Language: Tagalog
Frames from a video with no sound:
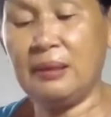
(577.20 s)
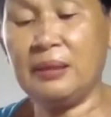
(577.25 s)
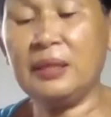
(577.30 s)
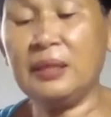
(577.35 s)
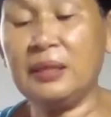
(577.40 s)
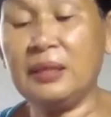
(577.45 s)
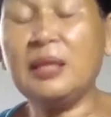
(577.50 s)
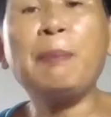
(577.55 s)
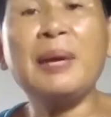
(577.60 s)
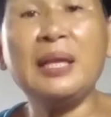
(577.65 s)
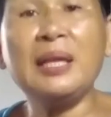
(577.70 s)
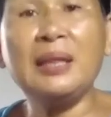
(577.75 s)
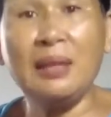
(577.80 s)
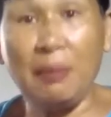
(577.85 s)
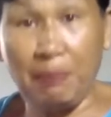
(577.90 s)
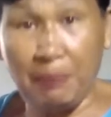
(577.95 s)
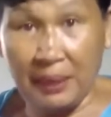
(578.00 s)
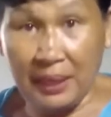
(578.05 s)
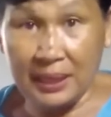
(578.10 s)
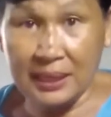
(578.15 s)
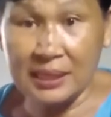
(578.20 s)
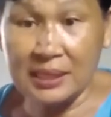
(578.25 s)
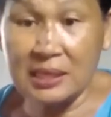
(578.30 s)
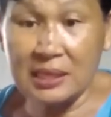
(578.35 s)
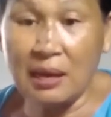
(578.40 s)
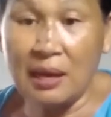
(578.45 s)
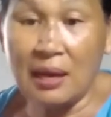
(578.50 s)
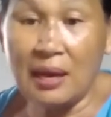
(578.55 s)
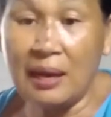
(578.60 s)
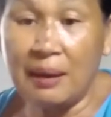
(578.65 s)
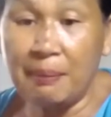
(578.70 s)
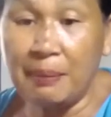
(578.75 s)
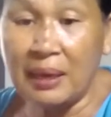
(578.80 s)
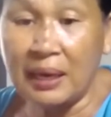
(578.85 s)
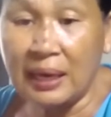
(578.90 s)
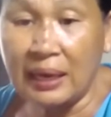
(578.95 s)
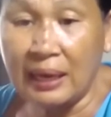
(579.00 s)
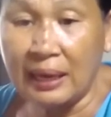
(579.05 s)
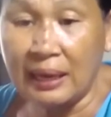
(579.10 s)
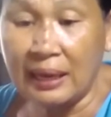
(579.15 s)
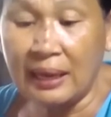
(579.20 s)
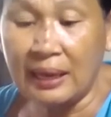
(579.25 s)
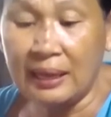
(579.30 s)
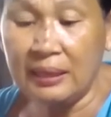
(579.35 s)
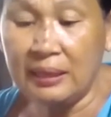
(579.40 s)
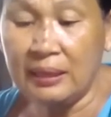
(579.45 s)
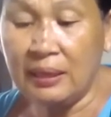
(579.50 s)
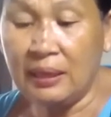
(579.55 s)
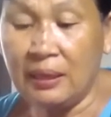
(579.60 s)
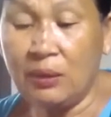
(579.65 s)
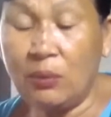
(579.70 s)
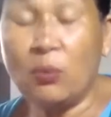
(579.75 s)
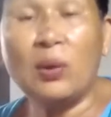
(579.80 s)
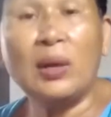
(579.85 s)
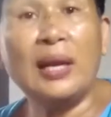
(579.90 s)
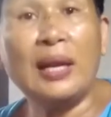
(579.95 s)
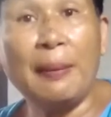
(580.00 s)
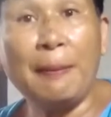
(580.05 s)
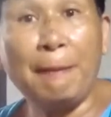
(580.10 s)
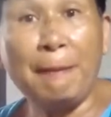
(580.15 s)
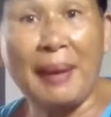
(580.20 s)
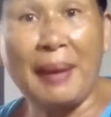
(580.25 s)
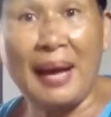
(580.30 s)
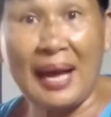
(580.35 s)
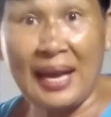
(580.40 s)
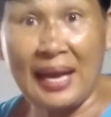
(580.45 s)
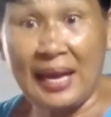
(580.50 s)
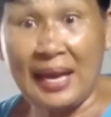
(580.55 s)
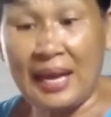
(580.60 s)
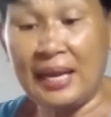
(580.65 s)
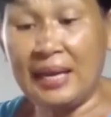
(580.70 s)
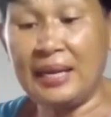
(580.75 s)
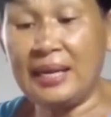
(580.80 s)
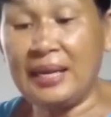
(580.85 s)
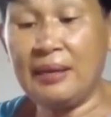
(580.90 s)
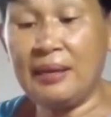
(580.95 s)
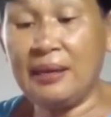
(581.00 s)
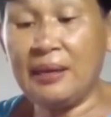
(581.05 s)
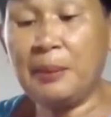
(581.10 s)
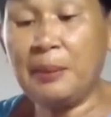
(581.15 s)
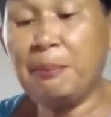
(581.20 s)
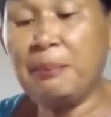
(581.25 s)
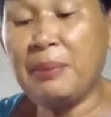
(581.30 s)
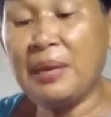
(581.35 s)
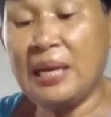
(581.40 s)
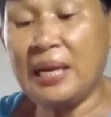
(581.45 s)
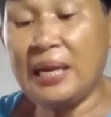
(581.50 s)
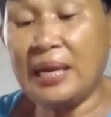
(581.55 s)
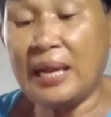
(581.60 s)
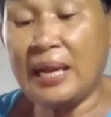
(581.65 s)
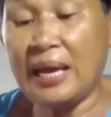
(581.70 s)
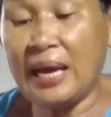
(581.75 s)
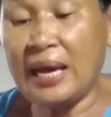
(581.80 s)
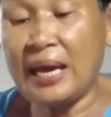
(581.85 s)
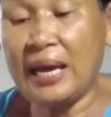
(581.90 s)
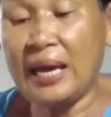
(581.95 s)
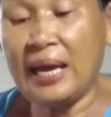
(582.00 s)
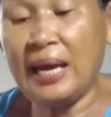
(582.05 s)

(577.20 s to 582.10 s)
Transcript: tipid-tipid sa mga walang pang bili na